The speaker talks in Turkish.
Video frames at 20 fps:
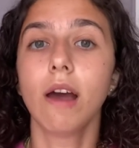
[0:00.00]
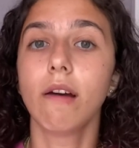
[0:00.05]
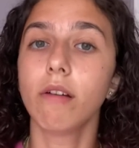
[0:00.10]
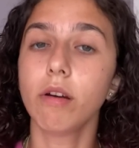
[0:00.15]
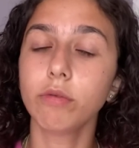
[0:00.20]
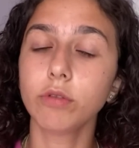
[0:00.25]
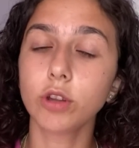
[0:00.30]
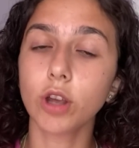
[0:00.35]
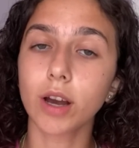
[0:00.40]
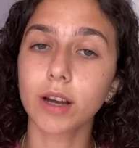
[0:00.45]

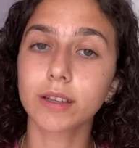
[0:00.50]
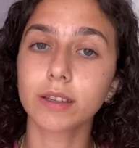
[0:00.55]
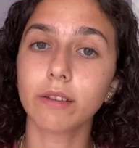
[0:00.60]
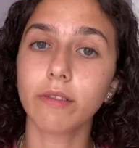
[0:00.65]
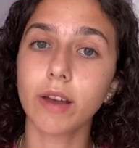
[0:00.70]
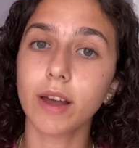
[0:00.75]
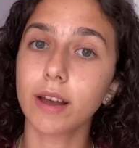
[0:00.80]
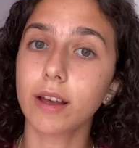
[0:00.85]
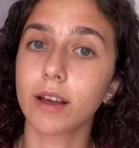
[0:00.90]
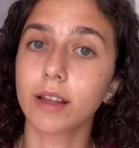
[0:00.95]
ve video hakkında
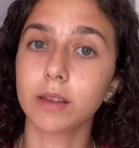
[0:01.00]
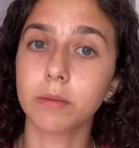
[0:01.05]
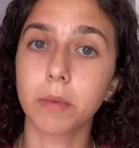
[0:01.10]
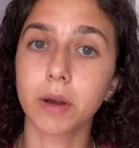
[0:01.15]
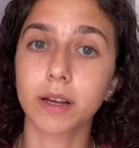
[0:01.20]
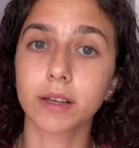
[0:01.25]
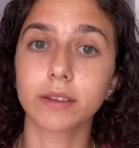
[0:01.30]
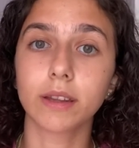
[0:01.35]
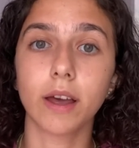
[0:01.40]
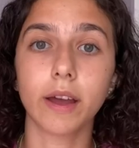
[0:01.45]
veya kanım
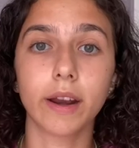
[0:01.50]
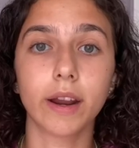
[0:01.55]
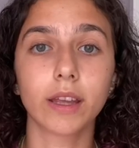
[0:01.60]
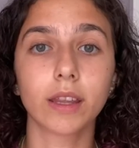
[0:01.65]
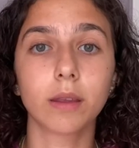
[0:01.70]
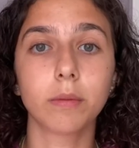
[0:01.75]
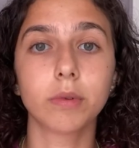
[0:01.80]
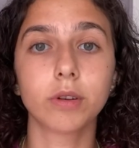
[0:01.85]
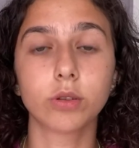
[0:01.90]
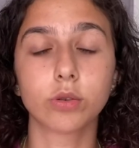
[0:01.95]
hakkında
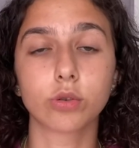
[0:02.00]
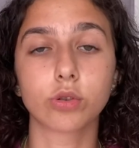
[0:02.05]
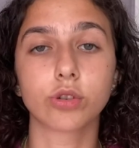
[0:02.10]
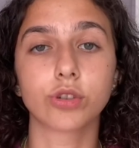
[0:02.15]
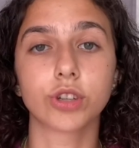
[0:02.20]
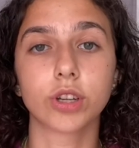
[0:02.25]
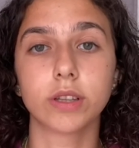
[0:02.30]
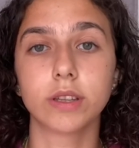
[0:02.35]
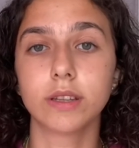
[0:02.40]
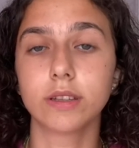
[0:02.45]
herhangi bir
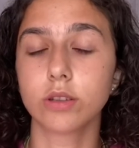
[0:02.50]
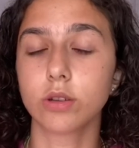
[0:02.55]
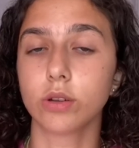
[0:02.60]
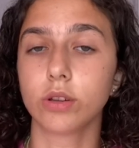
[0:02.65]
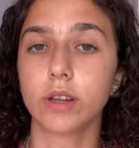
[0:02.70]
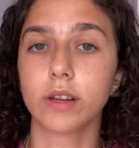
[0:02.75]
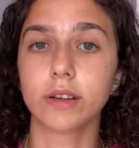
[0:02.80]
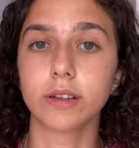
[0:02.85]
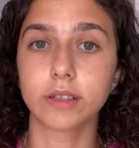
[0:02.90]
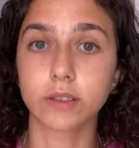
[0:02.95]
düşünceniz,
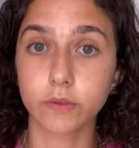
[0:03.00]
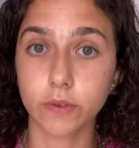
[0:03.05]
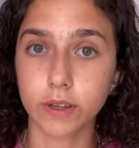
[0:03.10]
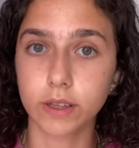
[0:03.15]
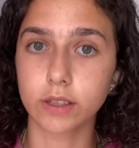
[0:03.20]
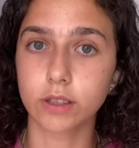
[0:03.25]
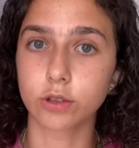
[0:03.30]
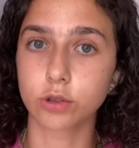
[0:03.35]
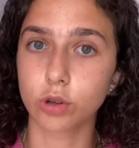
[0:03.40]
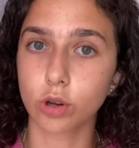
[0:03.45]
öneriniz,
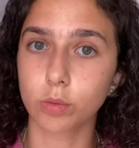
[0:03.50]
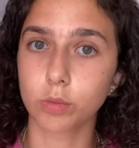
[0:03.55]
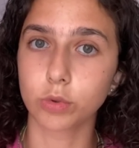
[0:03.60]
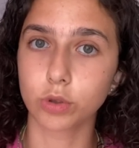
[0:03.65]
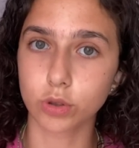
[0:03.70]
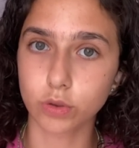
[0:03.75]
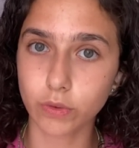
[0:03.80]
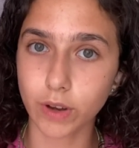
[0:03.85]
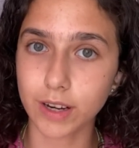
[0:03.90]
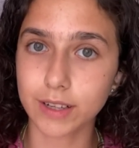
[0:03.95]
fikriniz,
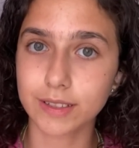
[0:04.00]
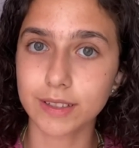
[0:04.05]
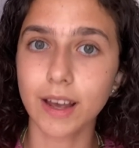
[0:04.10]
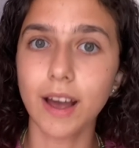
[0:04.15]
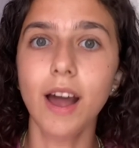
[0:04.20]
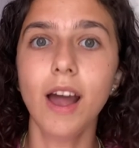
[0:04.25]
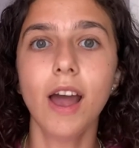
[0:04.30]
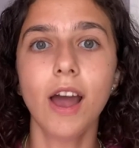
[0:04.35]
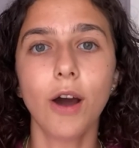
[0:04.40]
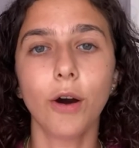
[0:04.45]
yorumunuz varsa
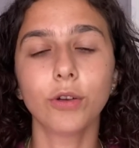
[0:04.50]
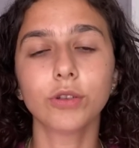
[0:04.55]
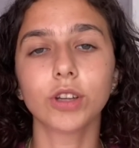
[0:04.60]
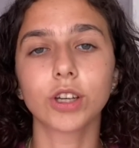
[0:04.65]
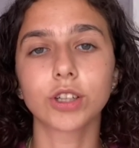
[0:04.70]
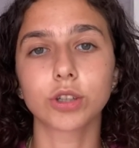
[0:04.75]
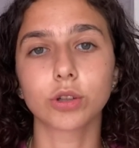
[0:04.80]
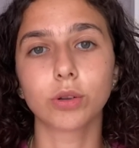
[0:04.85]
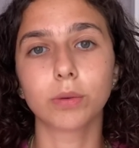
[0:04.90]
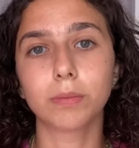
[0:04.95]
onu da
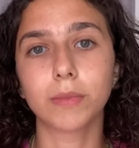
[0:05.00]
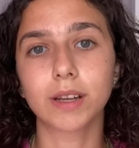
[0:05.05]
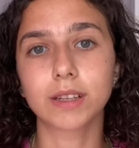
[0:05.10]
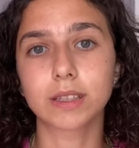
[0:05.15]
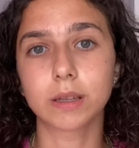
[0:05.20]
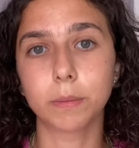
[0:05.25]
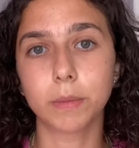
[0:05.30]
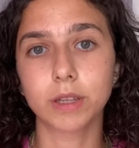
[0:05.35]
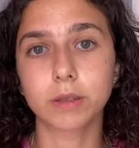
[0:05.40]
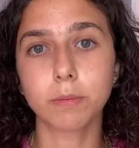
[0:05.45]
aşağıda yorumlar
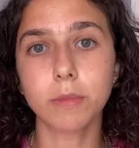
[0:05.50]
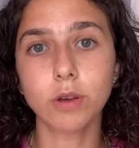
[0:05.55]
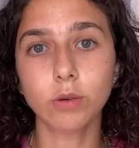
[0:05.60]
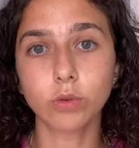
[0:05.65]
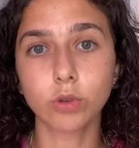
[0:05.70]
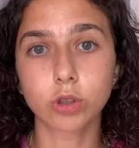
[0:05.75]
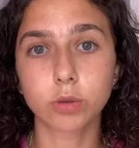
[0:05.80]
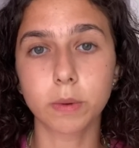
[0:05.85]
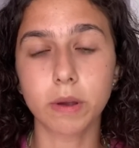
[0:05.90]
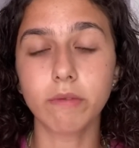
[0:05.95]
kısmına belirtmeyi
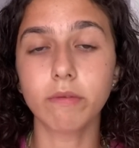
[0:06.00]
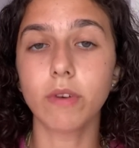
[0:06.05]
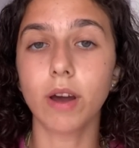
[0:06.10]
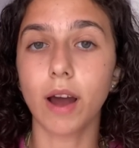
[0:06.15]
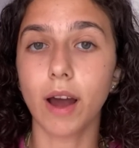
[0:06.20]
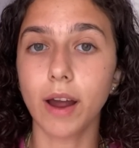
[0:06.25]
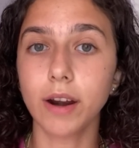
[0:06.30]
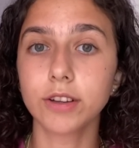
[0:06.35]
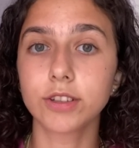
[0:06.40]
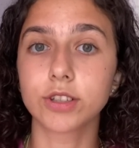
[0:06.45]
unutmayın. Ve
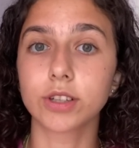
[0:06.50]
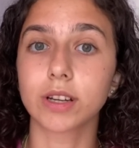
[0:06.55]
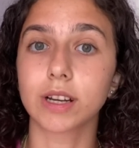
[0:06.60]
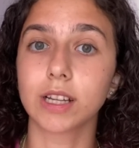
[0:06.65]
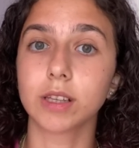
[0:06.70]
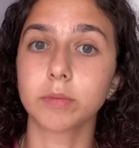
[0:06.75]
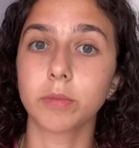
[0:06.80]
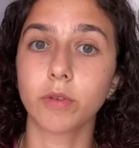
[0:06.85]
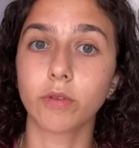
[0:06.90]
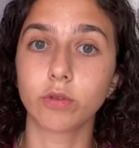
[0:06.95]
ayrıca
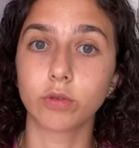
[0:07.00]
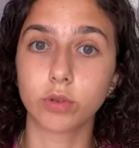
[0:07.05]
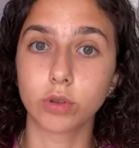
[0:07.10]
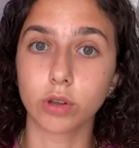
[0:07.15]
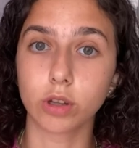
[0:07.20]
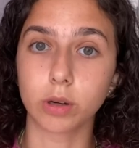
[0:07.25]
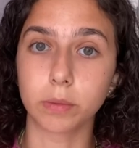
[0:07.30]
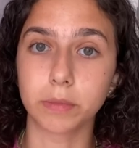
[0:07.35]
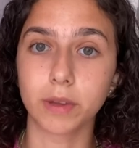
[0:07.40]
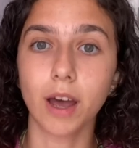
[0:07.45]
kanıma
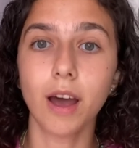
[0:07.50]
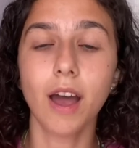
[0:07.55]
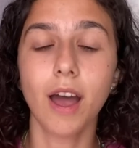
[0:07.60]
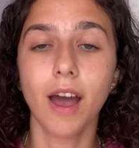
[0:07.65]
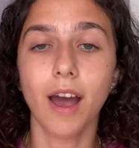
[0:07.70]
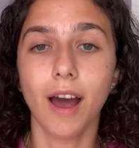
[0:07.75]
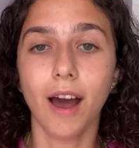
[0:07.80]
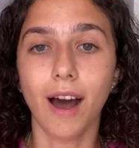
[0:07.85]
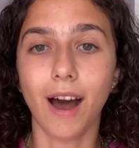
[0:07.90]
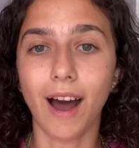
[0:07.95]
videolarımda
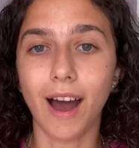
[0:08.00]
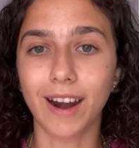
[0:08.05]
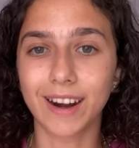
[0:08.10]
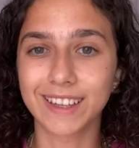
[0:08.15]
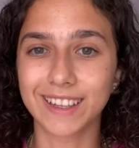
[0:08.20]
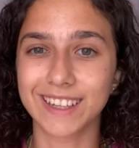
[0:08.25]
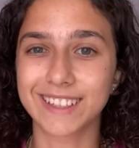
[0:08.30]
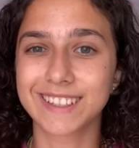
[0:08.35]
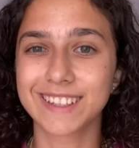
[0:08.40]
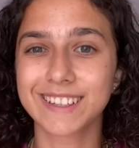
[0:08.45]

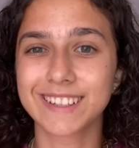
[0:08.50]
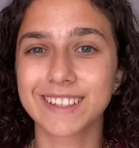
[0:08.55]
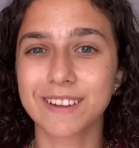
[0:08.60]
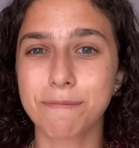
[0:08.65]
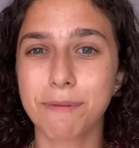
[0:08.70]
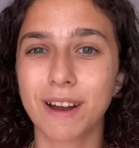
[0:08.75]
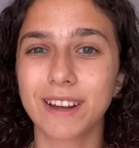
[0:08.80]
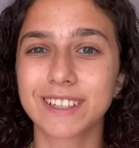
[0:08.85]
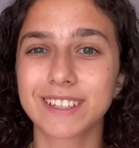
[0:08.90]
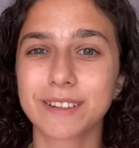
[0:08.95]
Arkadaşlarınızla
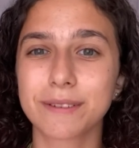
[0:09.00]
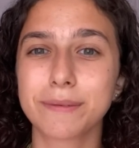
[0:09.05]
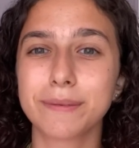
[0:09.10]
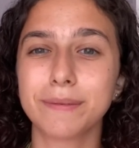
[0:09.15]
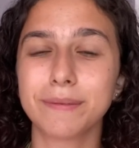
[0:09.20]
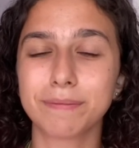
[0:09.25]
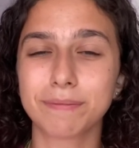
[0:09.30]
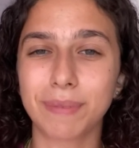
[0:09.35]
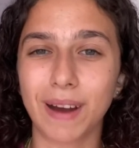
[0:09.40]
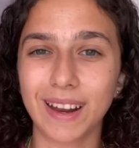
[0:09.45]
paylaşır,
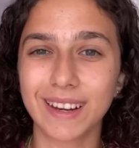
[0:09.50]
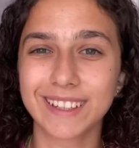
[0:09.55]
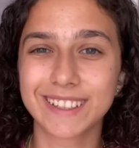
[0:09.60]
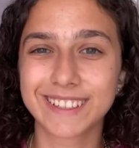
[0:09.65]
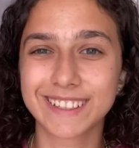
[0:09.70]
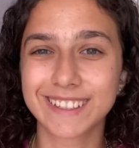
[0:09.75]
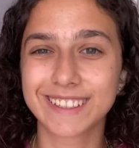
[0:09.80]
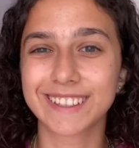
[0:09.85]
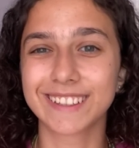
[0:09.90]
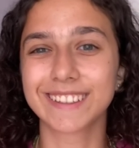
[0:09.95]

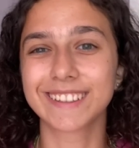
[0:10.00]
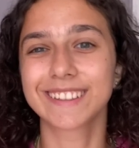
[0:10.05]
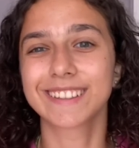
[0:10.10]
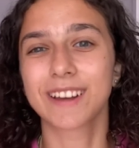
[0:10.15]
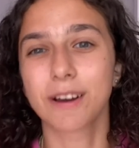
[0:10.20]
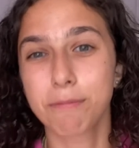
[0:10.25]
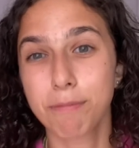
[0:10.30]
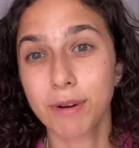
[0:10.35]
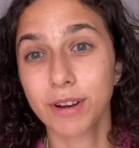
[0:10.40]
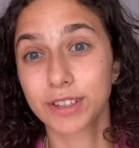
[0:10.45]
paylaşırsanız
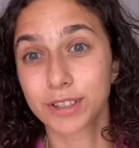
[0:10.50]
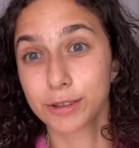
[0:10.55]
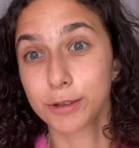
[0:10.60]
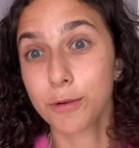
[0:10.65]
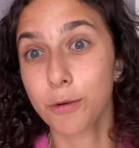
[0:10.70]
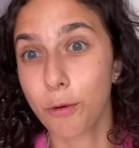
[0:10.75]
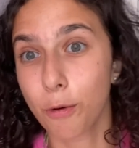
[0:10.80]
kapı açılıyor